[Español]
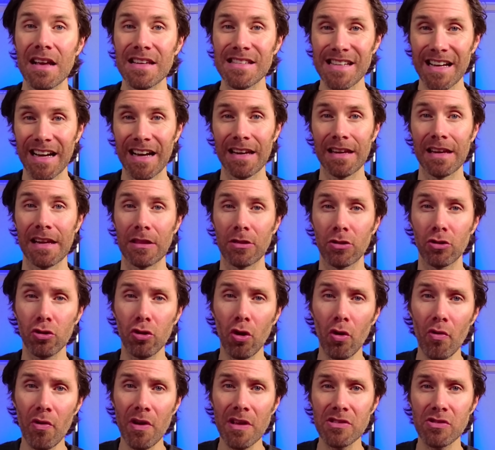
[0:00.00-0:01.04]
es sacarle
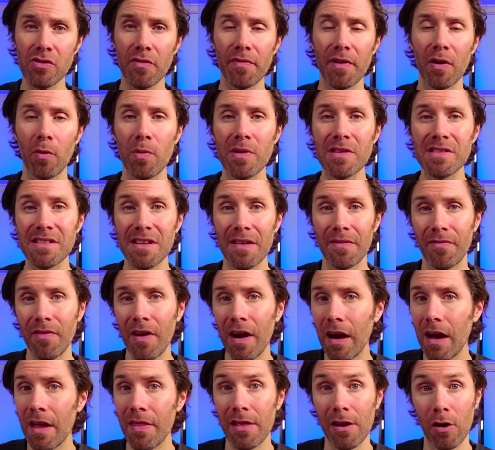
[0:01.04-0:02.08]
todas esas frecuencias
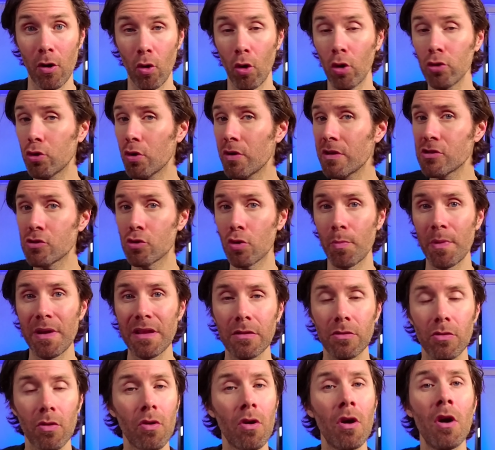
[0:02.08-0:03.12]
bajas de los otros
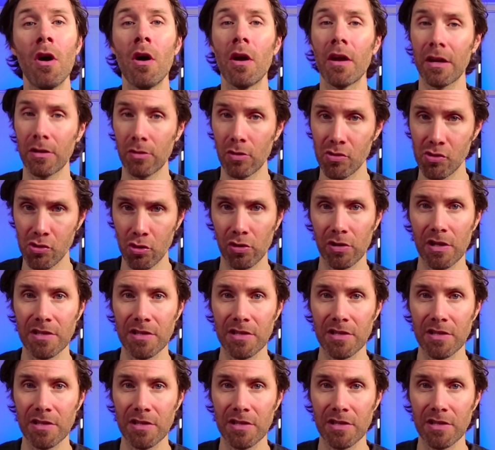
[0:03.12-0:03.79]
instrumentos que no son